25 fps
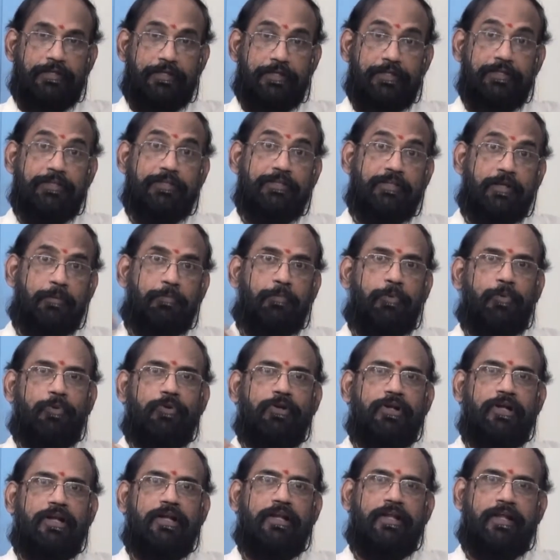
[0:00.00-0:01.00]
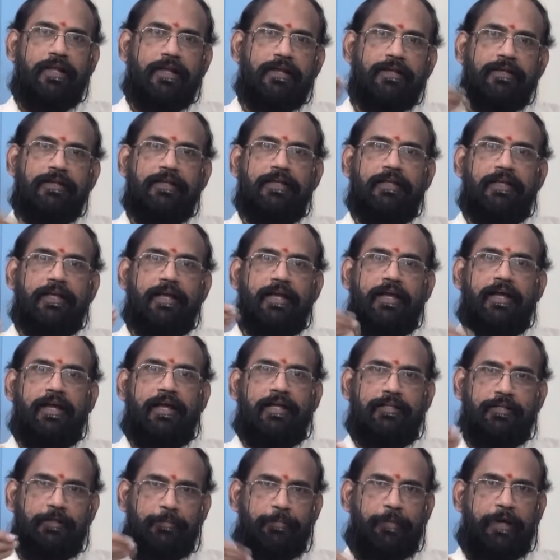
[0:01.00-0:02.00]
இந்த பொருளிலே நீங்கள்
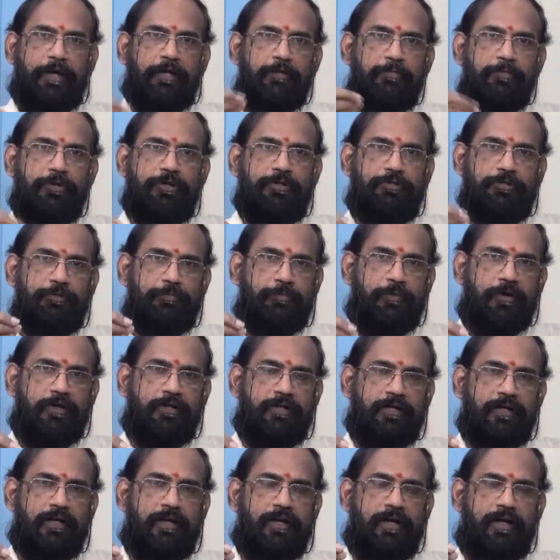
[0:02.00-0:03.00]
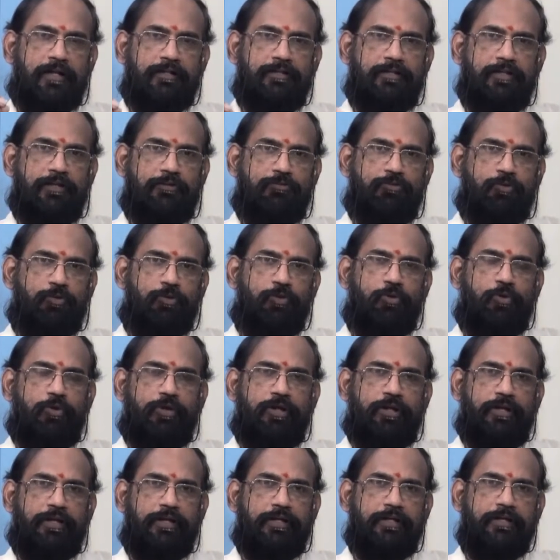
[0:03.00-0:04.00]
அதை பயன்படுத்தி பாருங்கள் அந்த
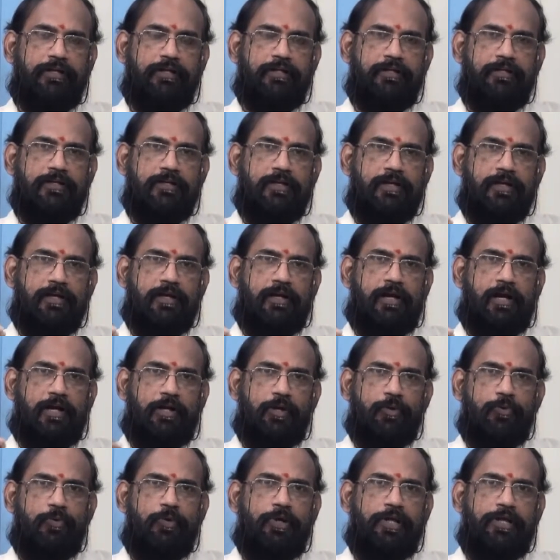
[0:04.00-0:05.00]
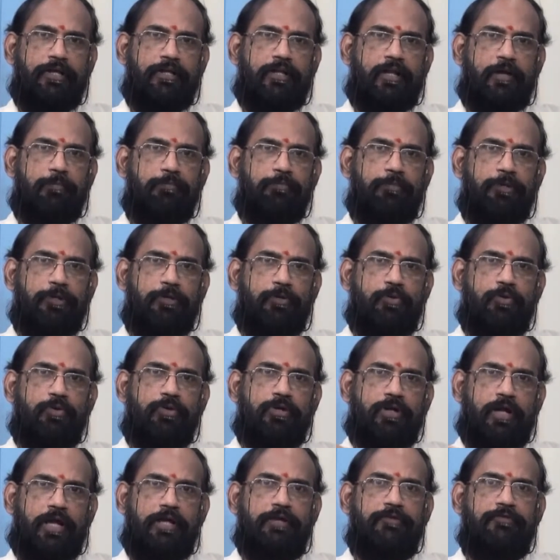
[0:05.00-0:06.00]
சொற்றொடரை கடவுளை
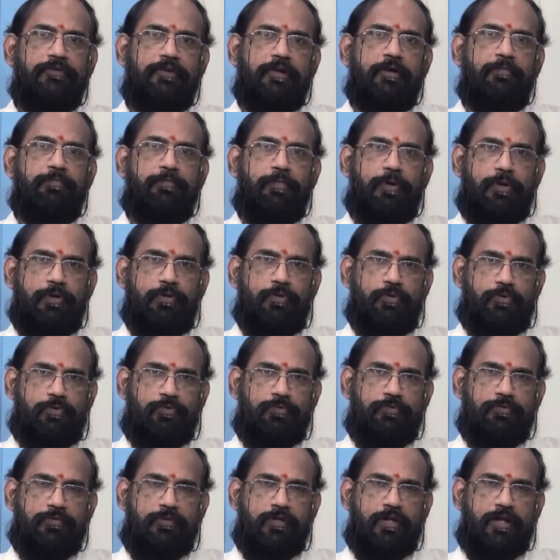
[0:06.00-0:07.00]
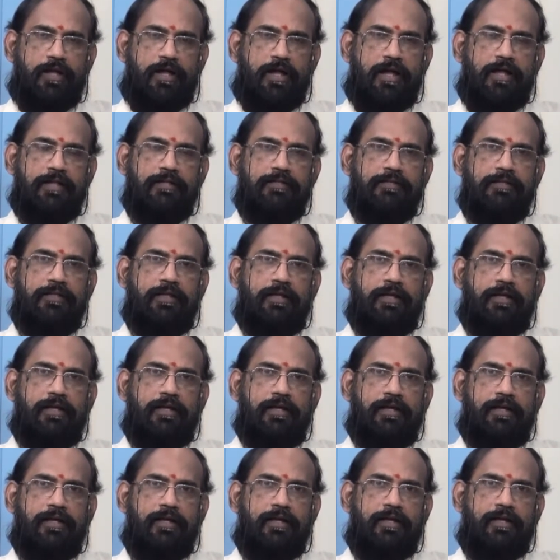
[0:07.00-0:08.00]
நம்பினோர் கைவிடப்படோ அந்த
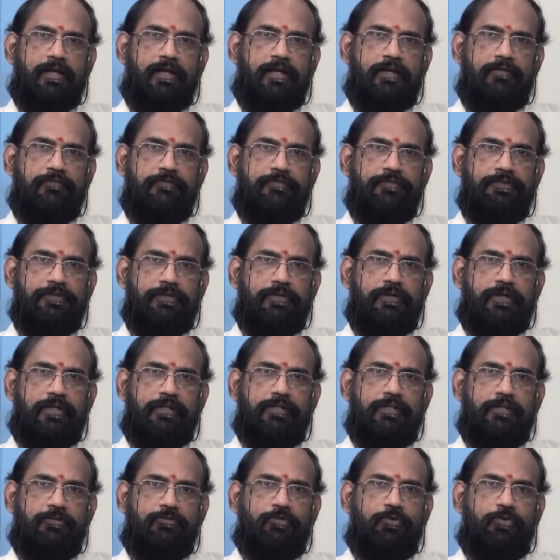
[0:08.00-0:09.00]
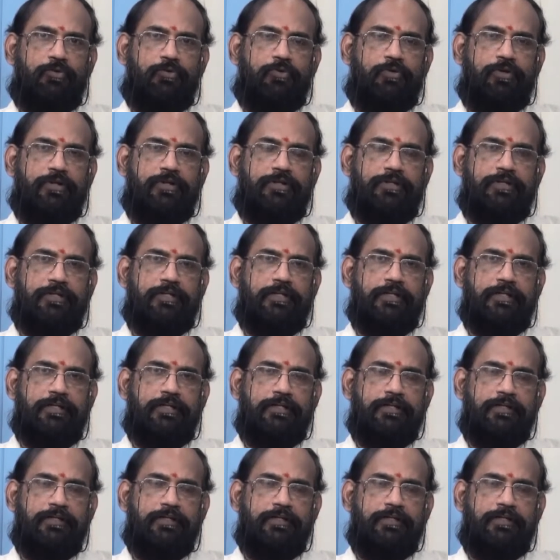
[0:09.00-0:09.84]
அந்த சொற்றொடருக்கு